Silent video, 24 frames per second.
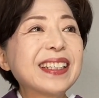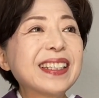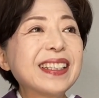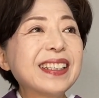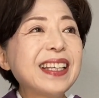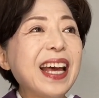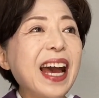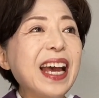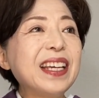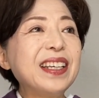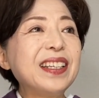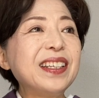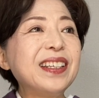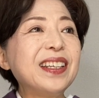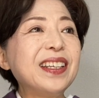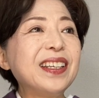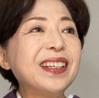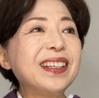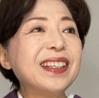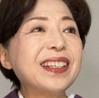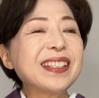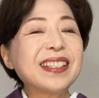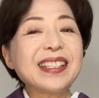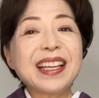第
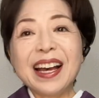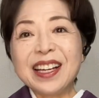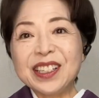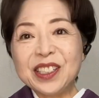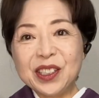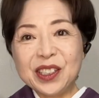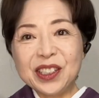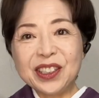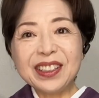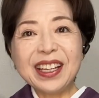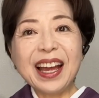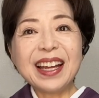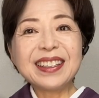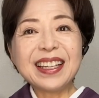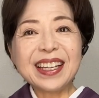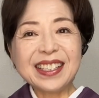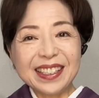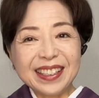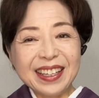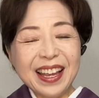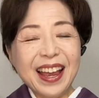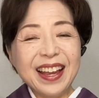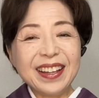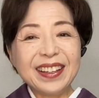3週なんで
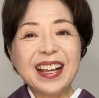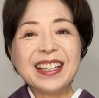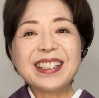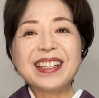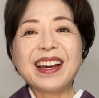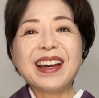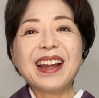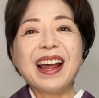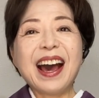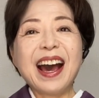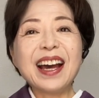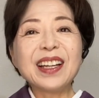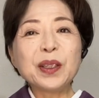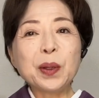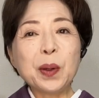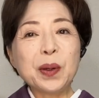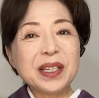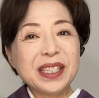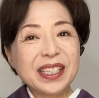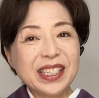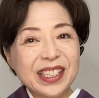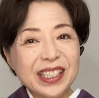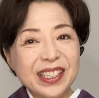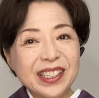すね。ですから、あと
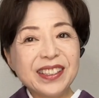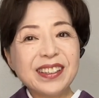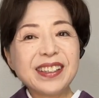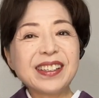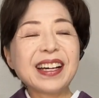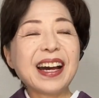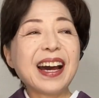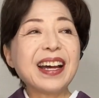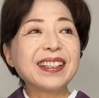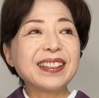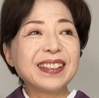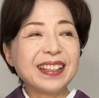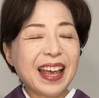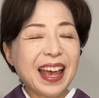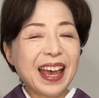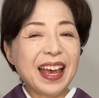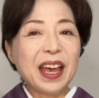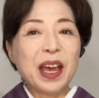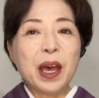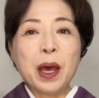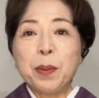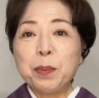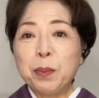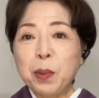1週間
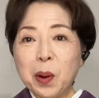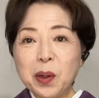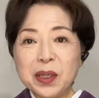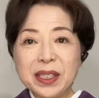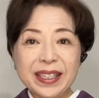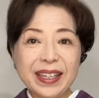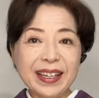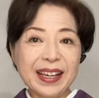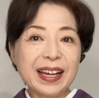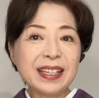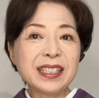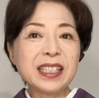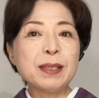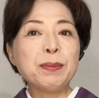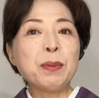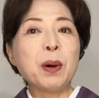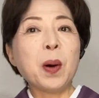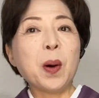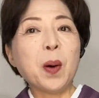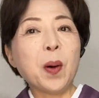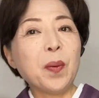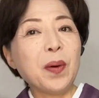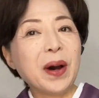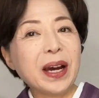でもう4月
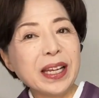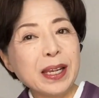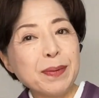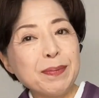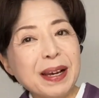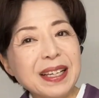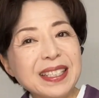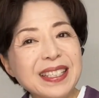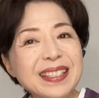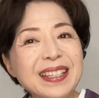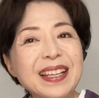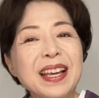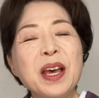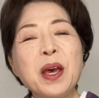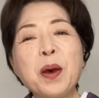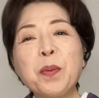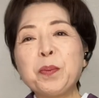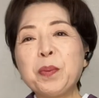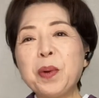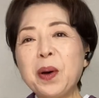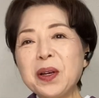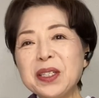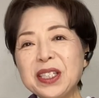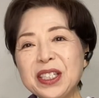も終わります。
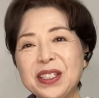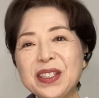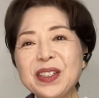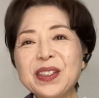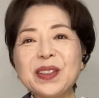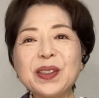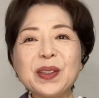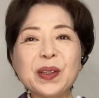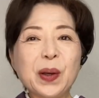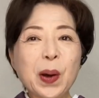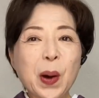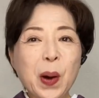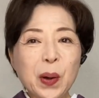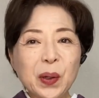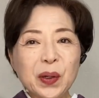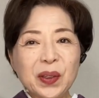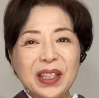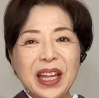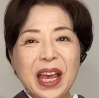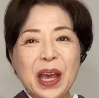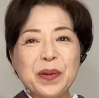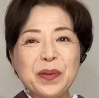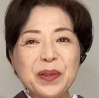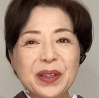もうすぐ
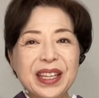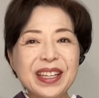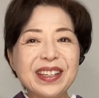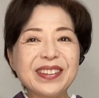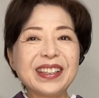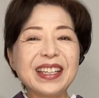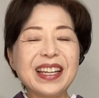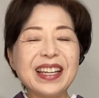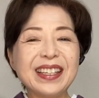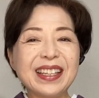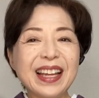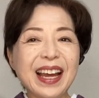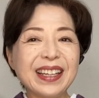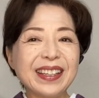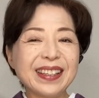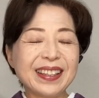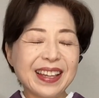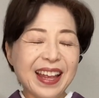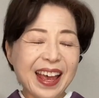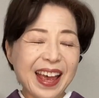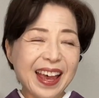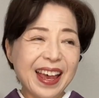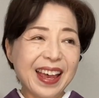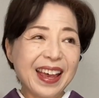ゴールデンウィークになっ
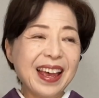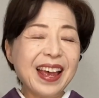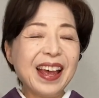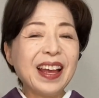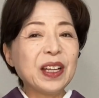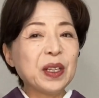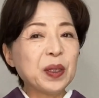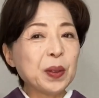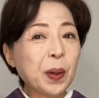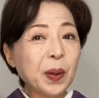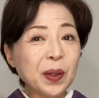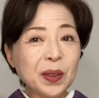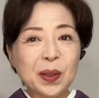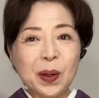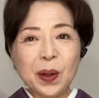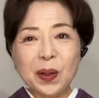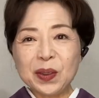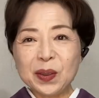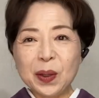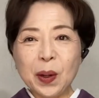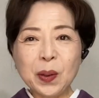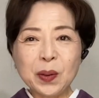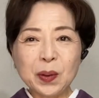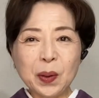て、どんど
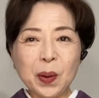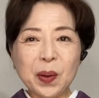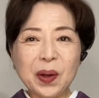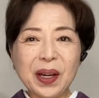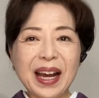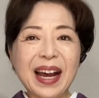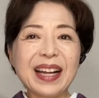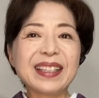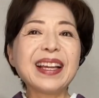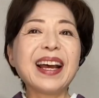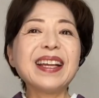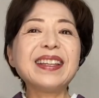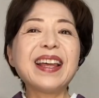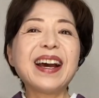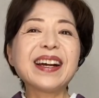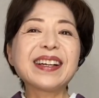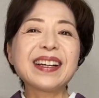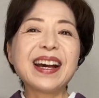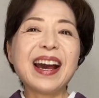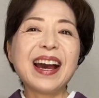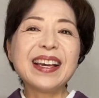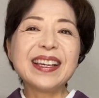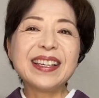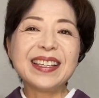んどんどん暖
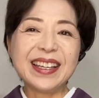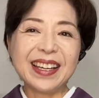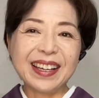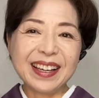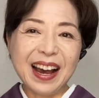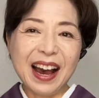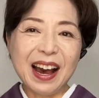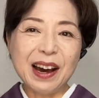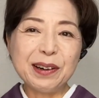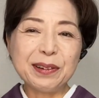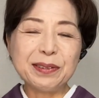かい日が